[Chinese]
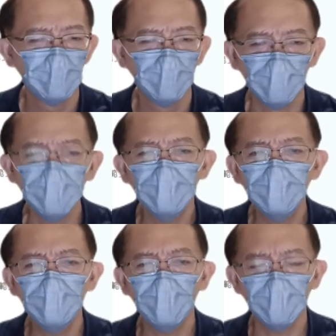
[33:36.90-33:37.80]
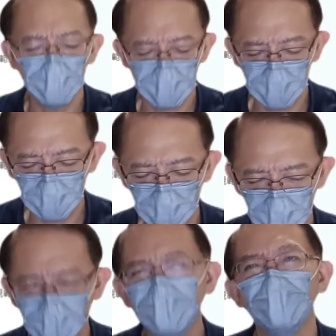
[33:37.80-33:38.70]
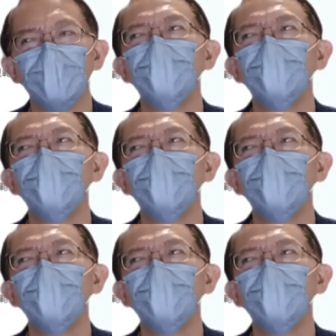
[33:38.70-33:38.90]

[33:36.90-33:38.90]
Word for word: 唯一例外就是香港，